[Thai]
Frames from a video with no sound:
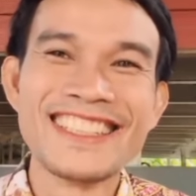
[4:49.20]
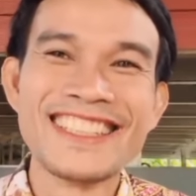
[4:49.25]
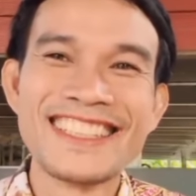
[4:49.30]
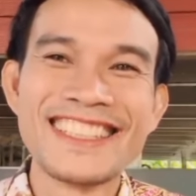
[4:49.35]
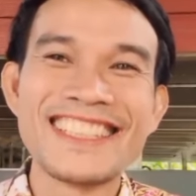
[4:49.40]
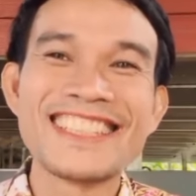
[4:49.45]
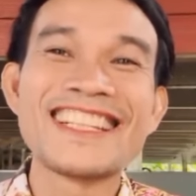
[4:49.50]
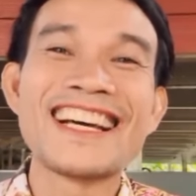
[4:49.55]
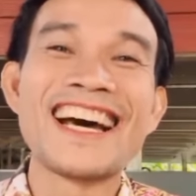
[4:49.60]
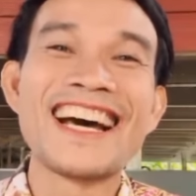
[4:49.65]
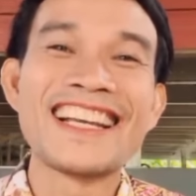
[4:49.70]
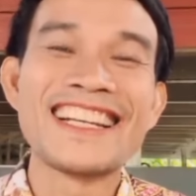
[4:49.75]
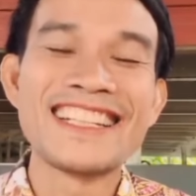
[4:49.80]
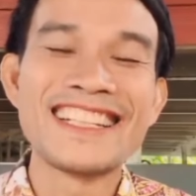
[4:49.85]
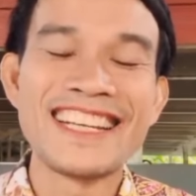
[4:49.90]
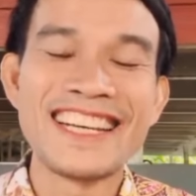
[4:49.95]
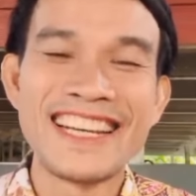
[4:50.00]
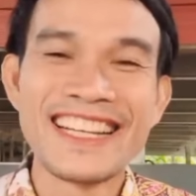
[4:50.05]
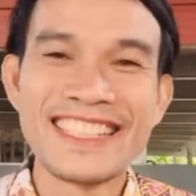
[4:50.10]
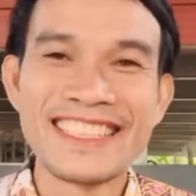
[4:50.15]
นิทานนิ
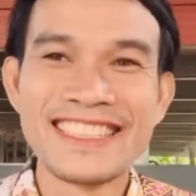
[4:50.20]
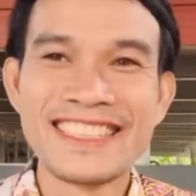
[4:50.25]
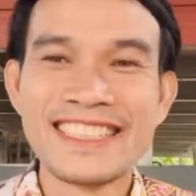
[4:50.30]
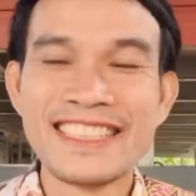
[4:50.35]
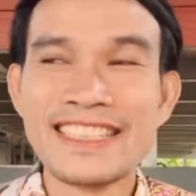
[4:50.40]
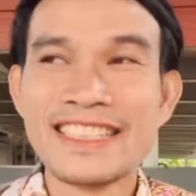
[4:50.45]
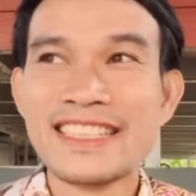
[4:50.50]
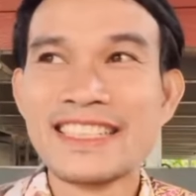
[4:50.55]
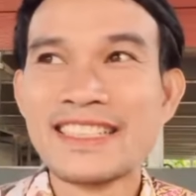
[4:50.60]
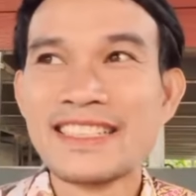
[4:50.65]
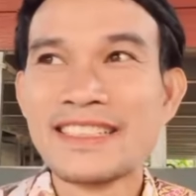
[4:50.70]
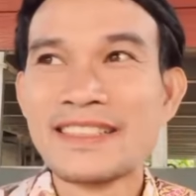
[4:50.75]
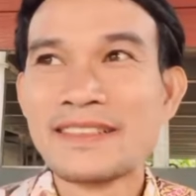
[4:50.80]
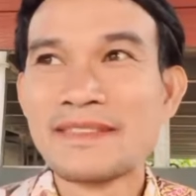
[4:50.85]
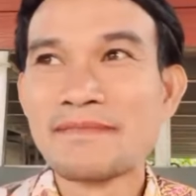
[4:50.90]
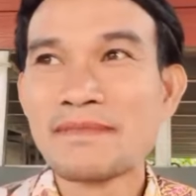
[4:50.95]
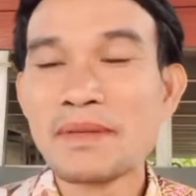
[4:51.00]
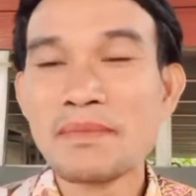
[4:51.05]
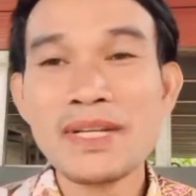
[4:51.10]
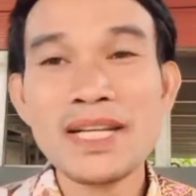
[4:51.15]
ทาน
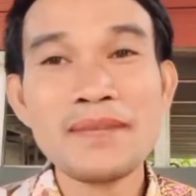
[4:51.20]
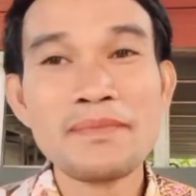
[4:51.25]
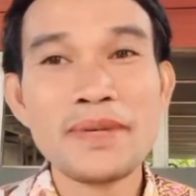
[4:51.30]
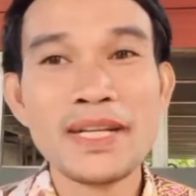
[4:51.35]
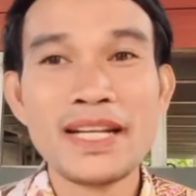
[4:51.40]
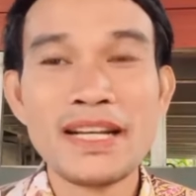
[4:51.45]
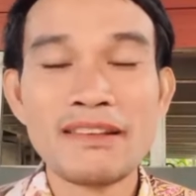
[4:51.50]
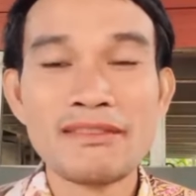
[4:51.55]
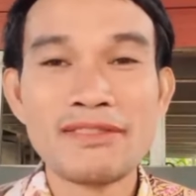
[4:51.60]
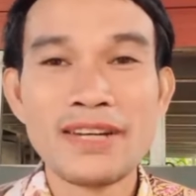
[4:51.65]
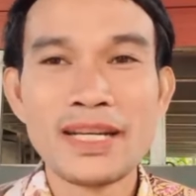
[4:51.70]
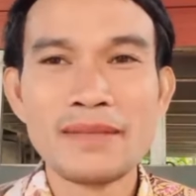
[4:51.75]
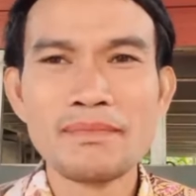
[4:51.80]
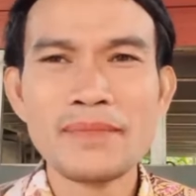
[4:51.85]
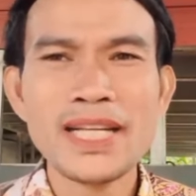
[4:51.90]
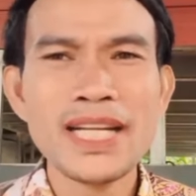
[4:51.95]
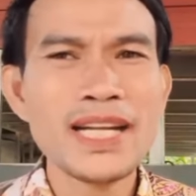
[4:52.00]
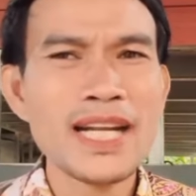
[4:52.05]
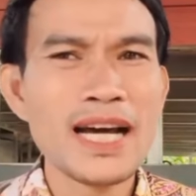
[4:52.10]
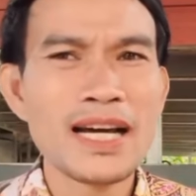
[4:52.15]
มันไม่ได้เป็นดังฝัน
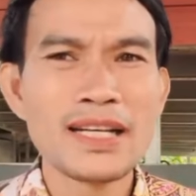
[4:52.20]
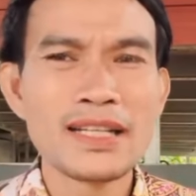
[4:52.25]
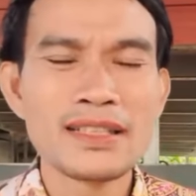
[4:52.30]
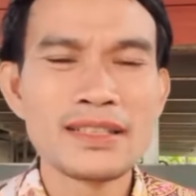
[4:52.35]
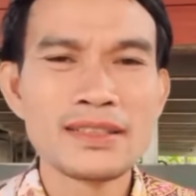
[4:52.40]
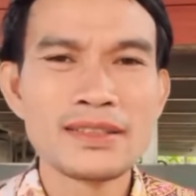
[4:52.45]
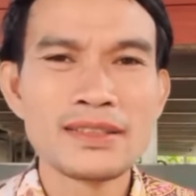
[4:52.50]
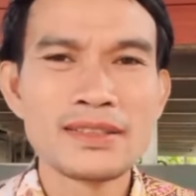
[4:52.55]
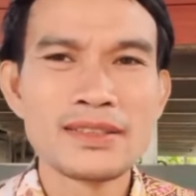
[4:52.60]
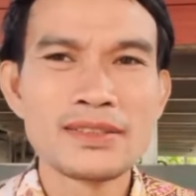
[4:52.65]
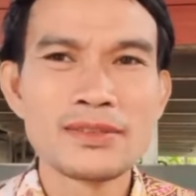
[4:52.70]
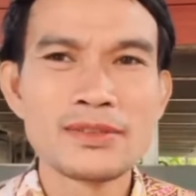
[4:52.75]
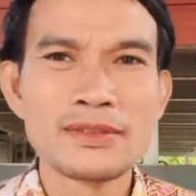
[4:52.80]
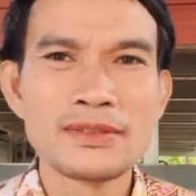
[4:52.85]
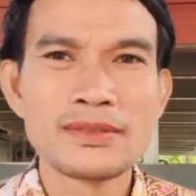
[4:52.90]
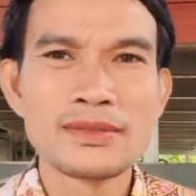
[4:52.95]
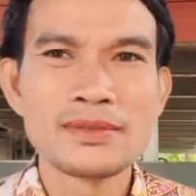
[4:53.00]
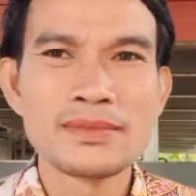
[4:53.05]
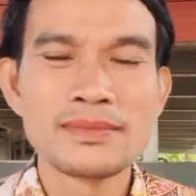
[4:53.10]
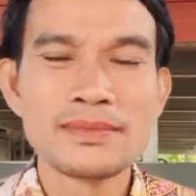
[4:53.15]
ไม่ได้ดัง
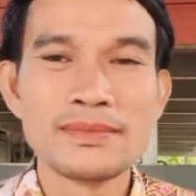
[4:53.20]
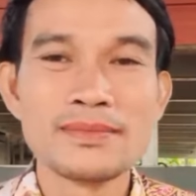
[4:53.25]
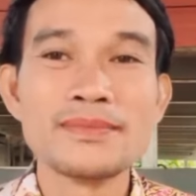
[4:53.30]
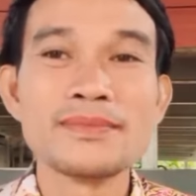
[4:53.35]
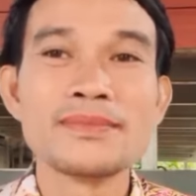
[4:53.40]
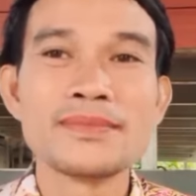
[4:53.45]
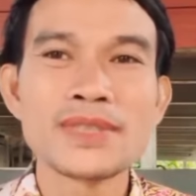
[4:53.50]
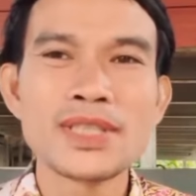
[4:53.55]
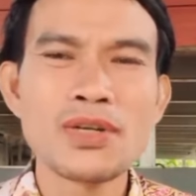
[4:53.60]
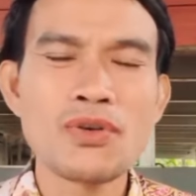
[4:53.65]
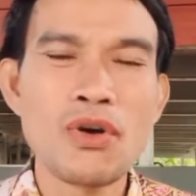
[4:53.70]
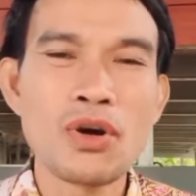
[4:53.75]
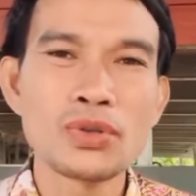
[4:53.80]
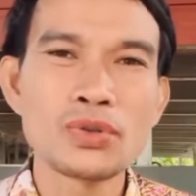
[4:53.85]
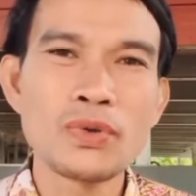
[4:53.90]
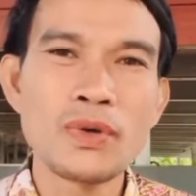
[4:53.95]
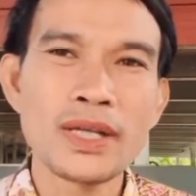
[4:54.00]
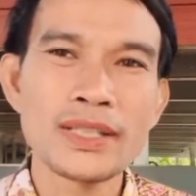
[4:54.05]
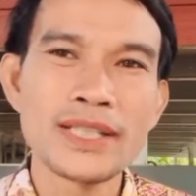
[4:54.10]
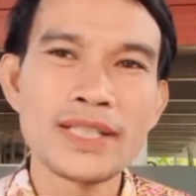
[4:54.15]
เจ้าของ
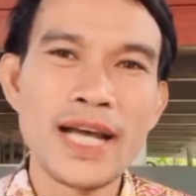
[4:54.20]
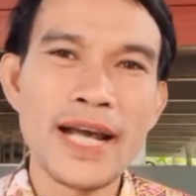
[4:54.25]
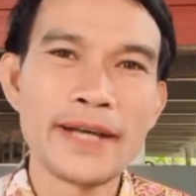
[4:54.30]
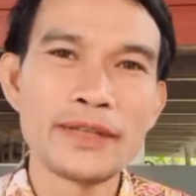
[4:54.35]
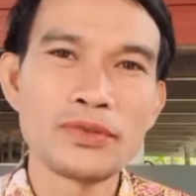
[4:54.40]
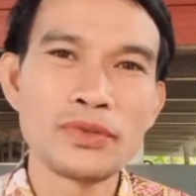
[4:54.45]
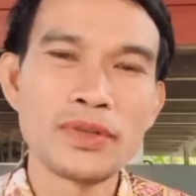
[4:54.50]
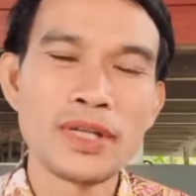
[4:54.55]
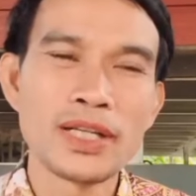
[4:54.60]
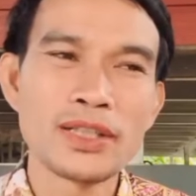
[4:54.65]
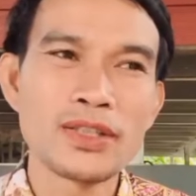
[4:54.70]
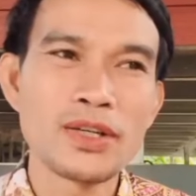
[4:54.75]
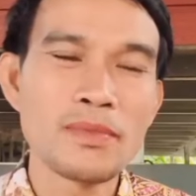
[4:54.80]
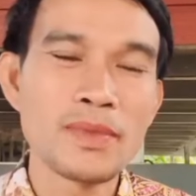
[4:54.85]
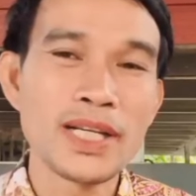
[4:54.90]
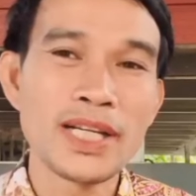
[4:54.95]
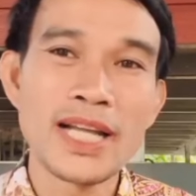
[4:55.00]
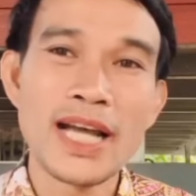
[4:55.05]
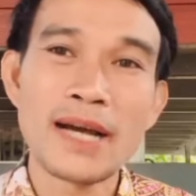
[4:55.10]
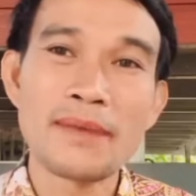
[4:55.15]
ตุ๊กตาตัวนั้นก็ไม่
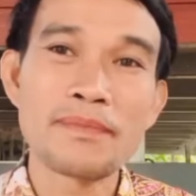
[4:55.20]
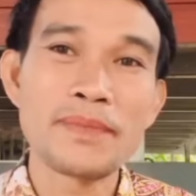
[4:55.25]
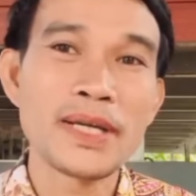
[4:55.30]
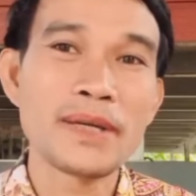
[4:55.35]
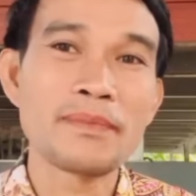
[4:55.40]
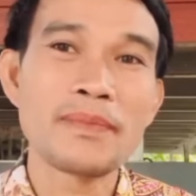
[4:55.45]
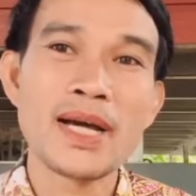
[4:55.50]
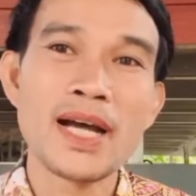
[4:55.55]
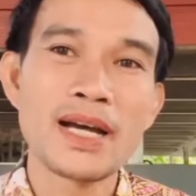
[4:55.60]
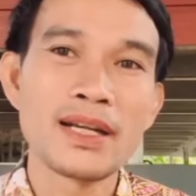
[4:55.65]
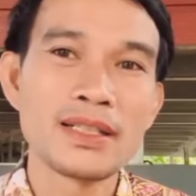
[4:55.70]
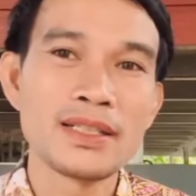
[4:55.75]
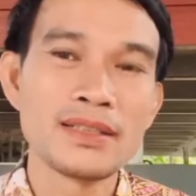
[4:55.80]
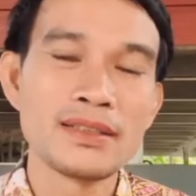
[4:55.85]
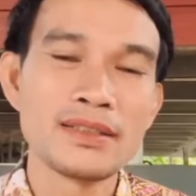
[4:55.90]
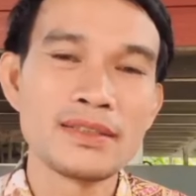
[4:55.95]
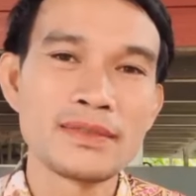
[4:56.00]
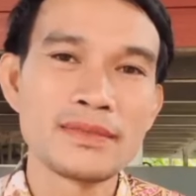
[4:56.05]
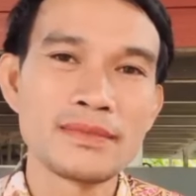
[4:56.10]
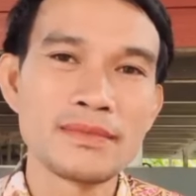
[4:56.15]
ได้ดังเปี้ยงป้างเลย
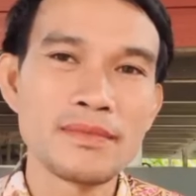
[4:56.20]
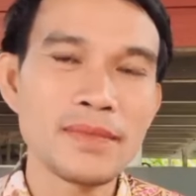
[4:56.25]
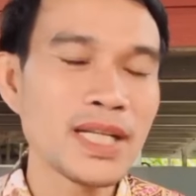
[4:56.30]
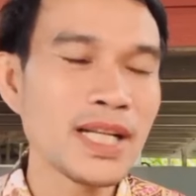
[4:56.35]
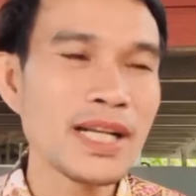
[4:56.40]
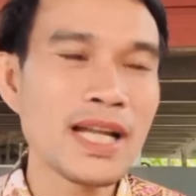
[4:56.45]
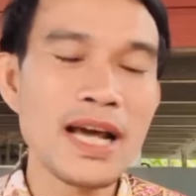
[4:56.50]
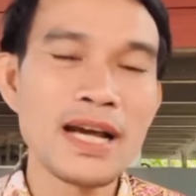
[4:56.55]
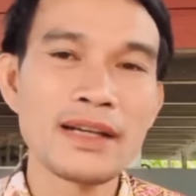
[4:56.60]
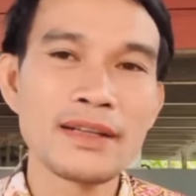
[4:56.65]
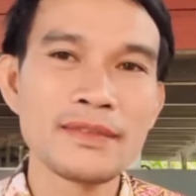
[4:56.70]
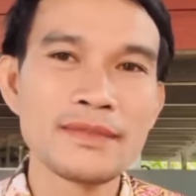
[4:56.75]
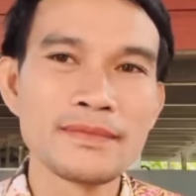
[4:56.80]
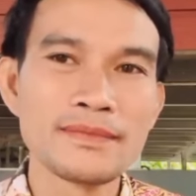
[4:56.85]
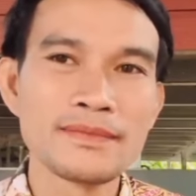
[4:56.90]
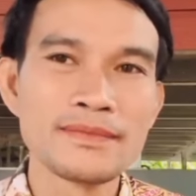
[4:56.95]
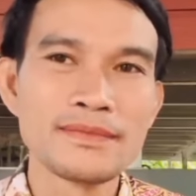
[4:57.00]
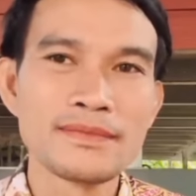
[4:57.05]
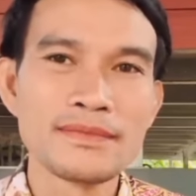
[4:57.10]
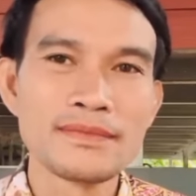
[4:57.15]
ไม่ได้ดัง
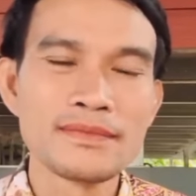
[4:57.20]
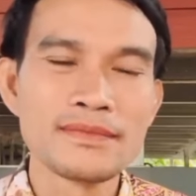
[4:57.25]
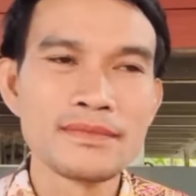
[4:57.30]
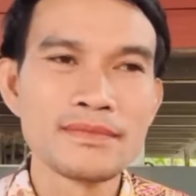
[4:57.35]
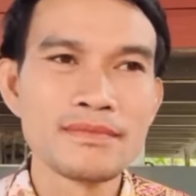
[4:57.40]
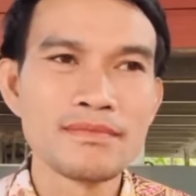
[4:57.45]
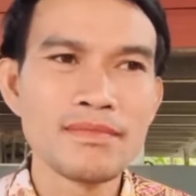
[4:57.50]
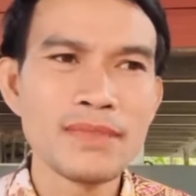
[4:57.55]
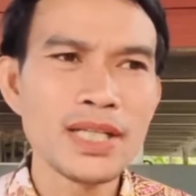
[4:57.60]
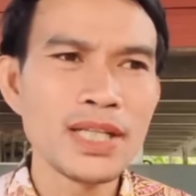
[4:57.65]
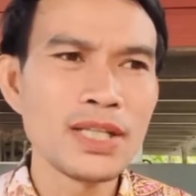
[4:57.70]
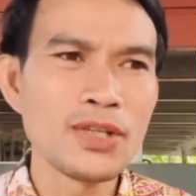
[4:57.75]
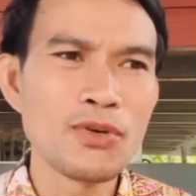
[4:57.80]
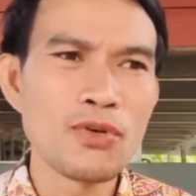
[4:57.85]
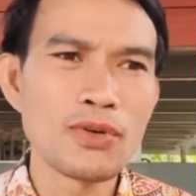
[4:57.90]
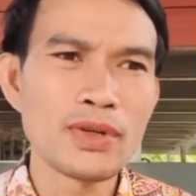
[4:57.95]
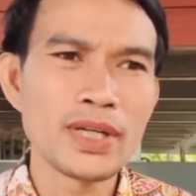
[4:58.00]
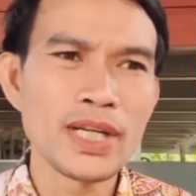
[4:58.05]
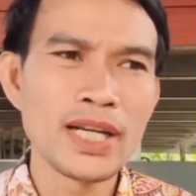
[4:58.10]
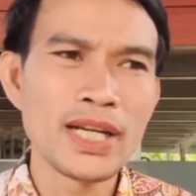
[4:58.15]
ไม่ได้โด่
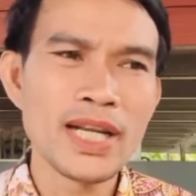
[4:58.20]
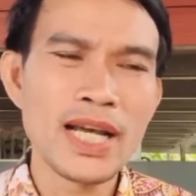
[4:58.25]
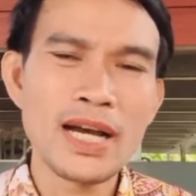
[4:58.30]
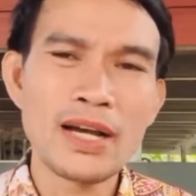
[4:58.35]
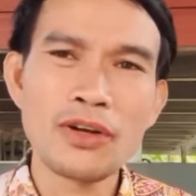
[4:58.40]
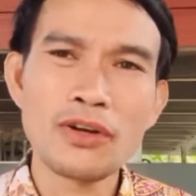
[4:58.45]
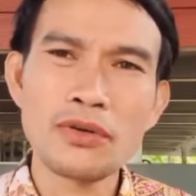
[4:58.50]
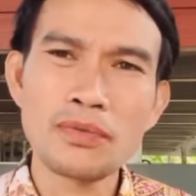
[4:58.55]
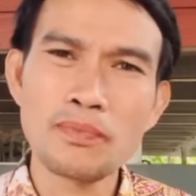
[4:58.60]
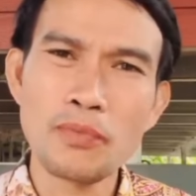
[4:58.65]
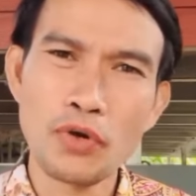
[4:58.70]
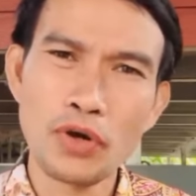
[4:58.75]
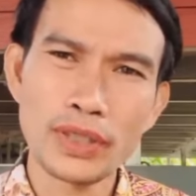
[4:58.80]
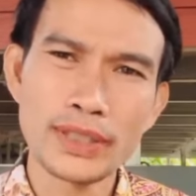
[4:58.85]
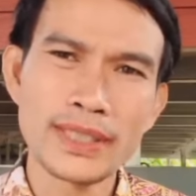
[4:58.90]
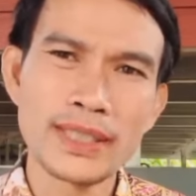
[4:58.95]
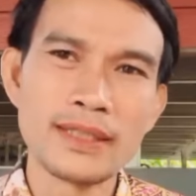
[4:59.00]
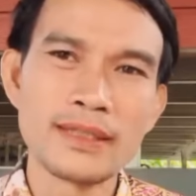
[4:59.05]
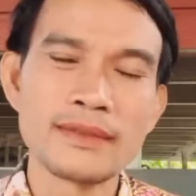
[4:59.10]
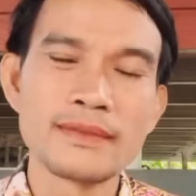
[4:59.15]
งเด่นดังก็ปก
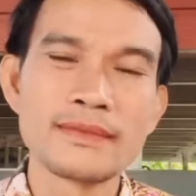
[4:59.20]
ติ